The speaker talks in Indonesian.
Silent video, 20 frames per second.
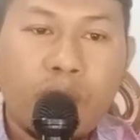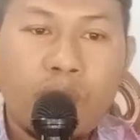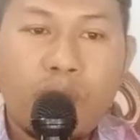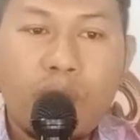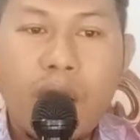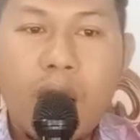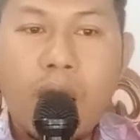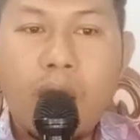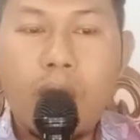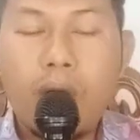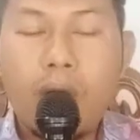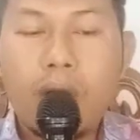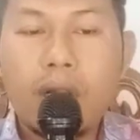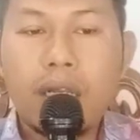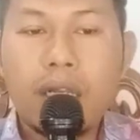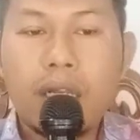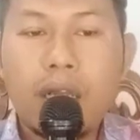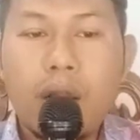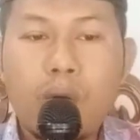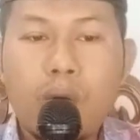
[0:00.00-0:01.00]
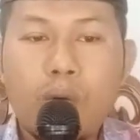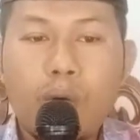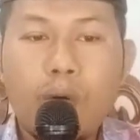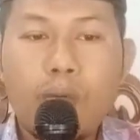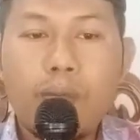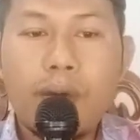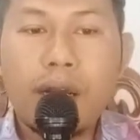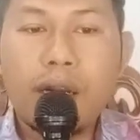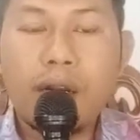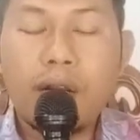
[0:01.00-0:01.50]
faqala lahu
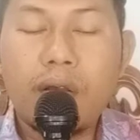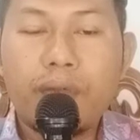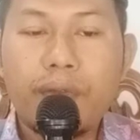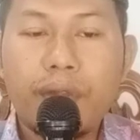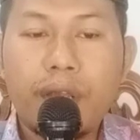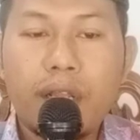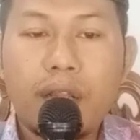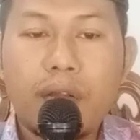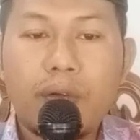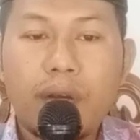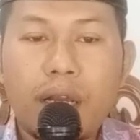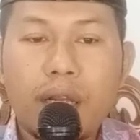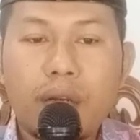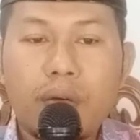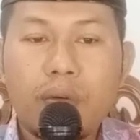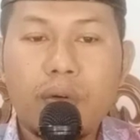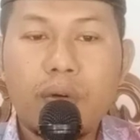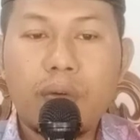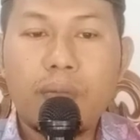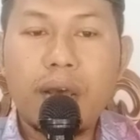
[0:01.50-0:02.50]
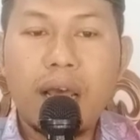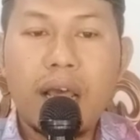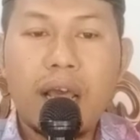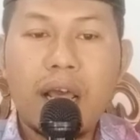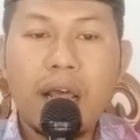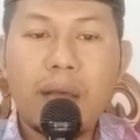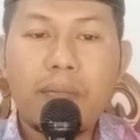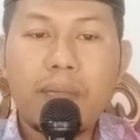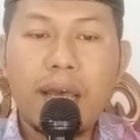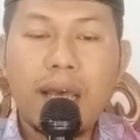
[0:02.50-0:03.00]
ma radhiyallahu anhu
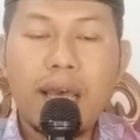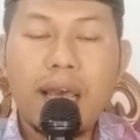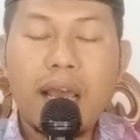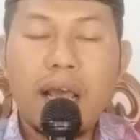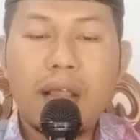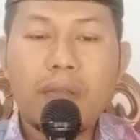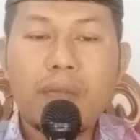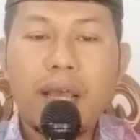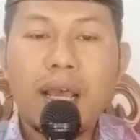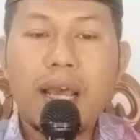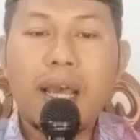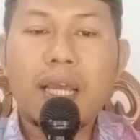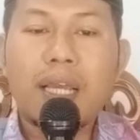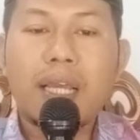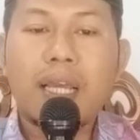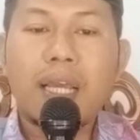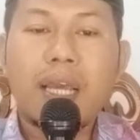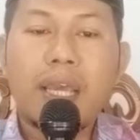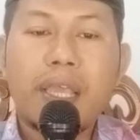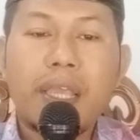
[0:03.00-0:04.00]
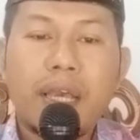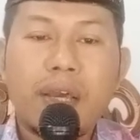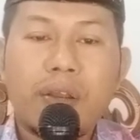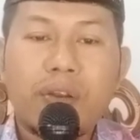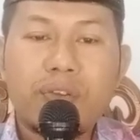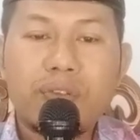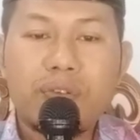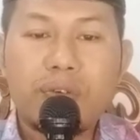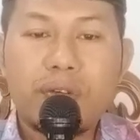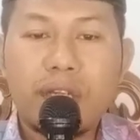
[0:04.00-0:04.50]
ma ma adhaka ya
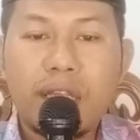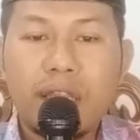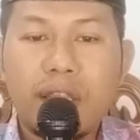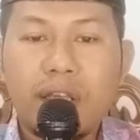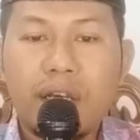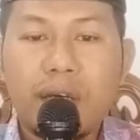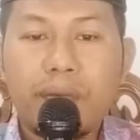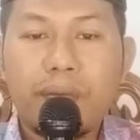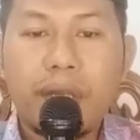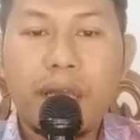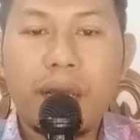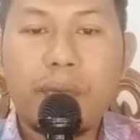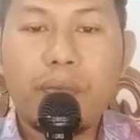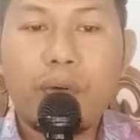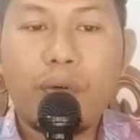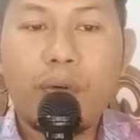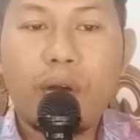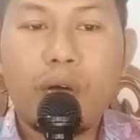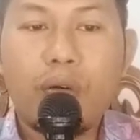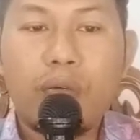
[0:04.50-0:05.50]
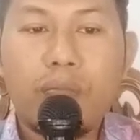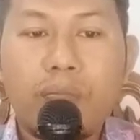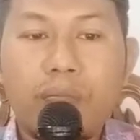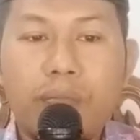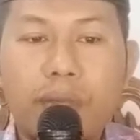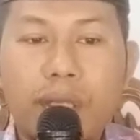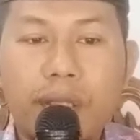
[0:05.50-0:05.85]
Rasulullah bi abi wa ummi